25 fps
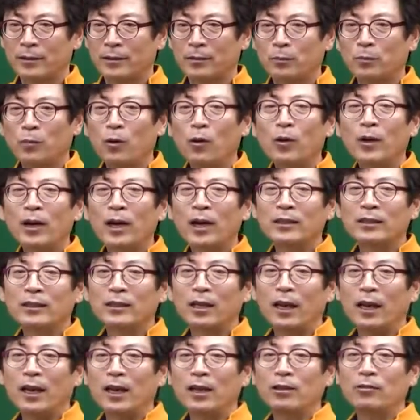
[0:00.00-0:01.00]
뭐가
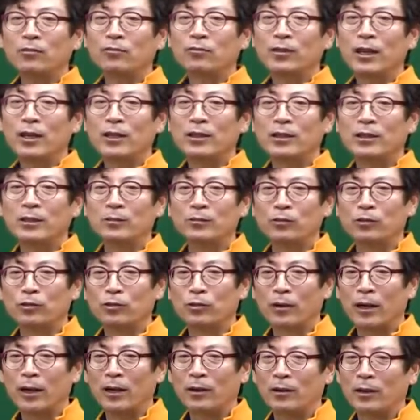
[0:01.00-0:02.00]
제일 눈에 지금
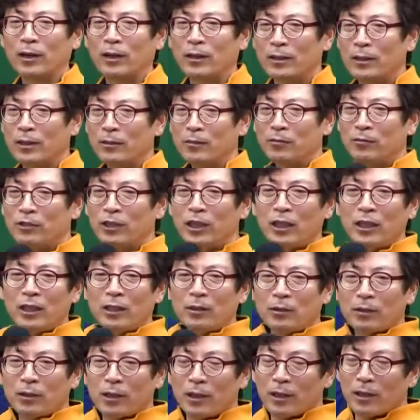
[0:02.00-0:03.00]
들어와요?
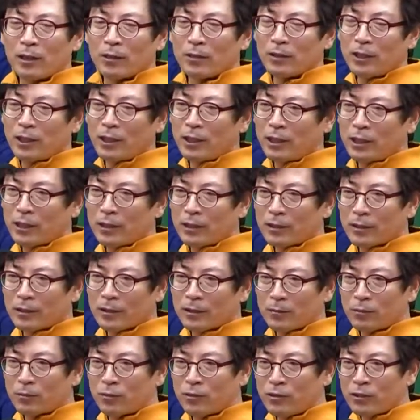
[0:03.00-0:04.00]
이
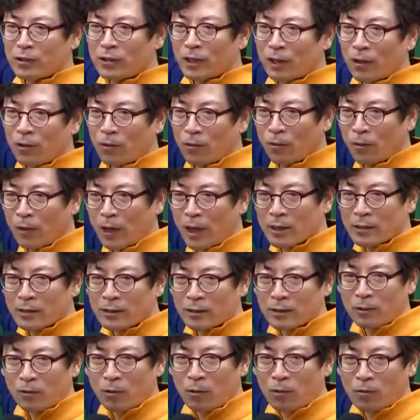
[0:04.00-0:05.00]
문제의
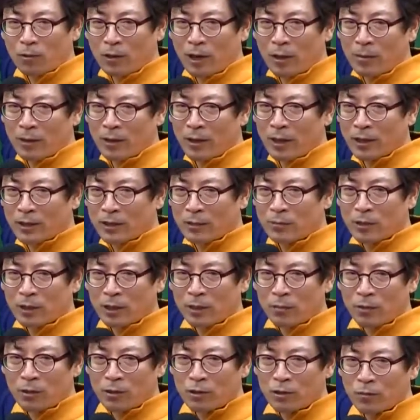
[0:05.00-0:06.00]
OX를 고르라면
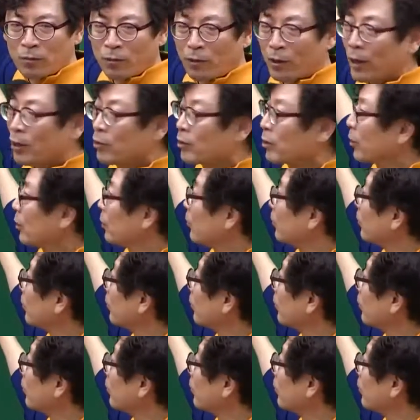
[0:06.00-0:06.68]
핵심적인 표현이 뭐예요 지금?